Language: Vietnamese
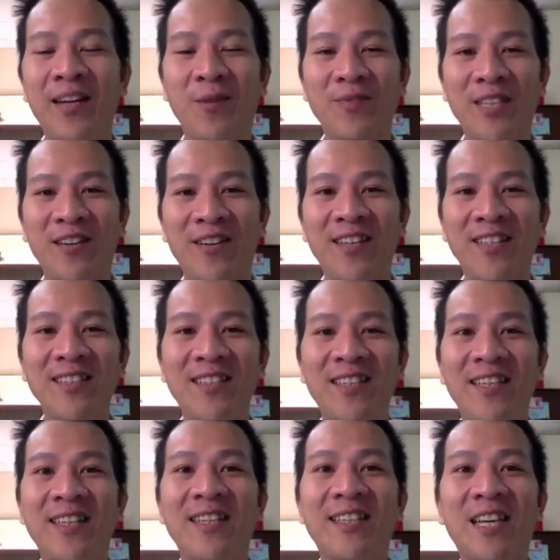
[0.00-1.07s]
không sao hết.
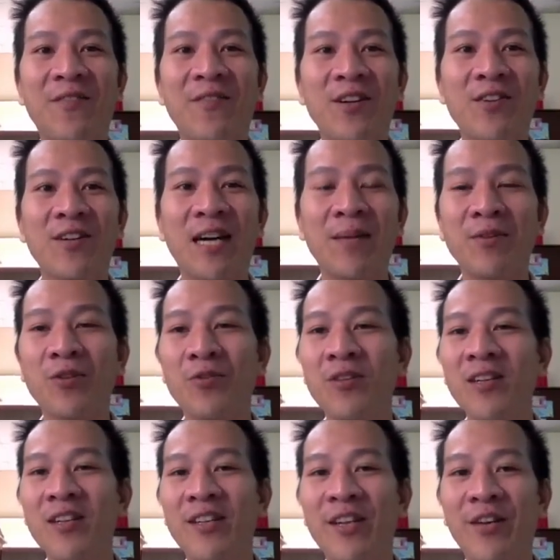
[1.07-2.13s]
Dạ vâng, con cảm ơn chú
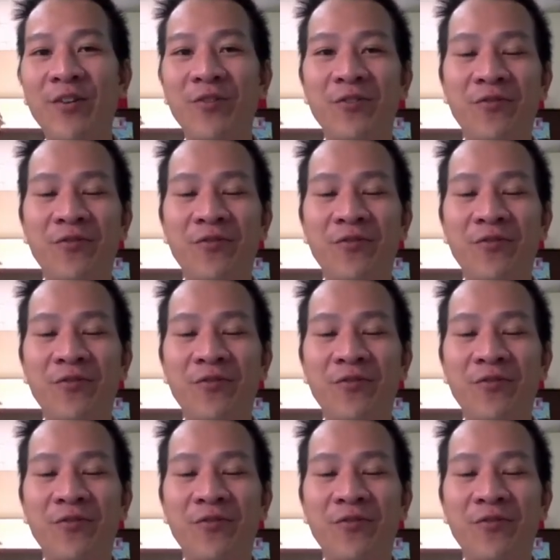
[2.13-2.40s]
rất là nhiều